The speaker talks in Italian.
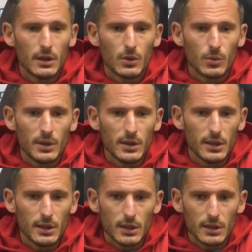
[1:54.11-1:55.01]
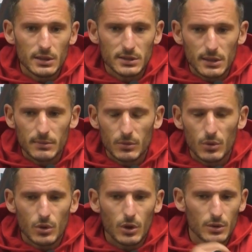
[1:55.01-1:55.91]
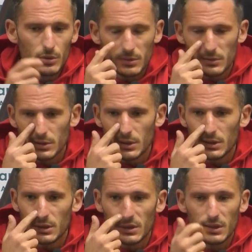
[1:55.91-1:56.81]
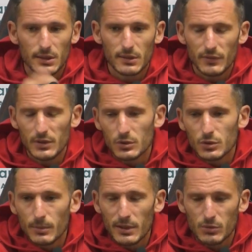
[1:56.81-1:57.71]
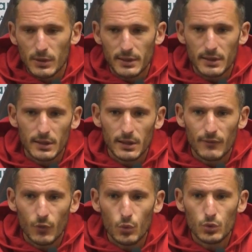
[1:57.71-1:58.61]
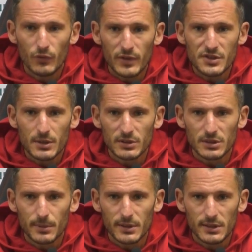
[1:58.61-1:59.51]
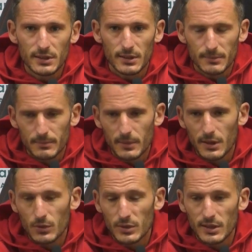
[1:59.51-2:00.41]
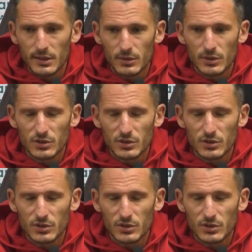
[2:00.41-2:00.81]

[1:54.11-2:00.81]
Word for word: quindi sì, concordo, ha vinto secondo me la squadra che ha voluto vincere questa partita e non è, non è